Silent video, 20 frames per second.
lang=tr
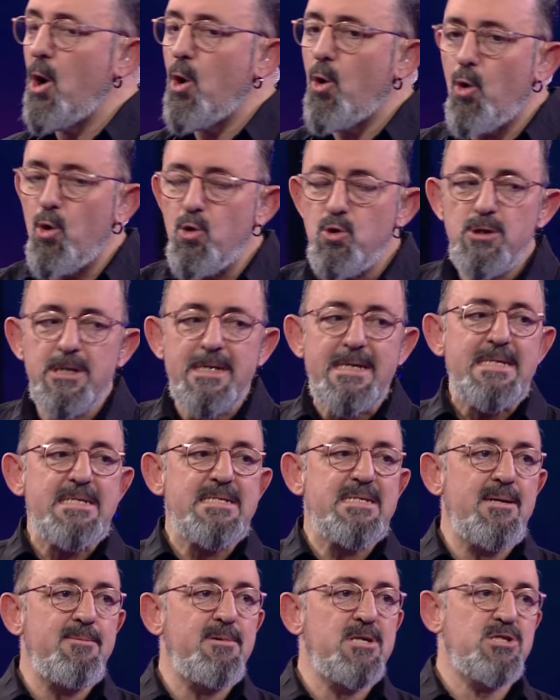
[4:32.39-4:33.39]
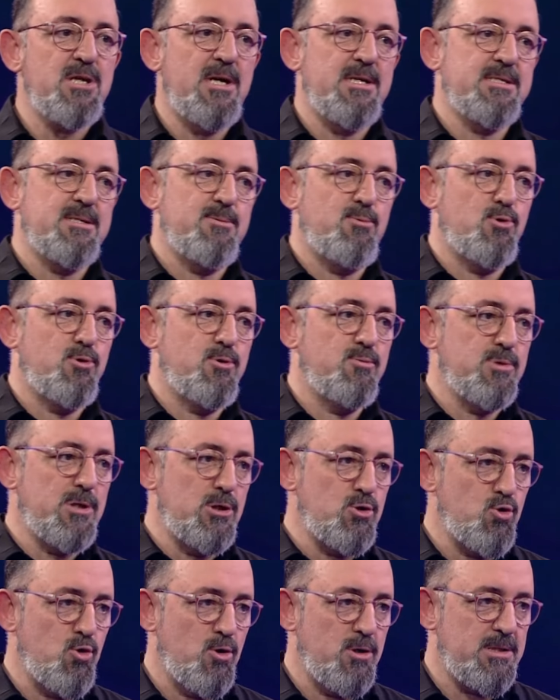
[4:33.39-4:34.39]
onu izleme şansı bulduğumuzda
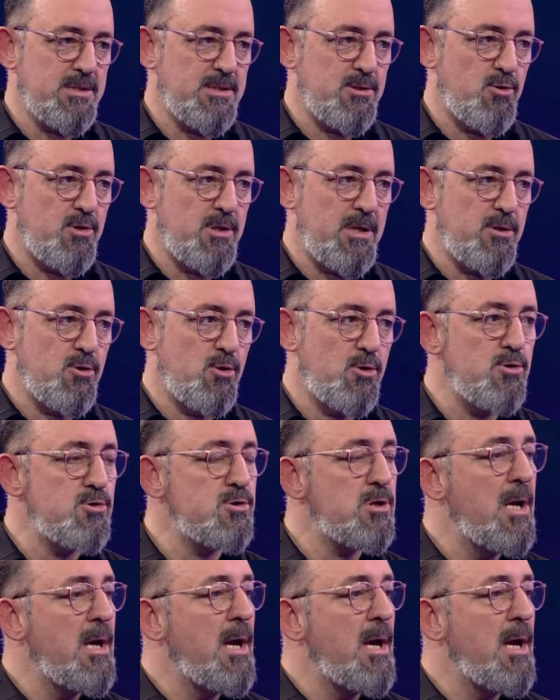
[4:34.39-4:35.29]
çok hızlı öğreniyoruz.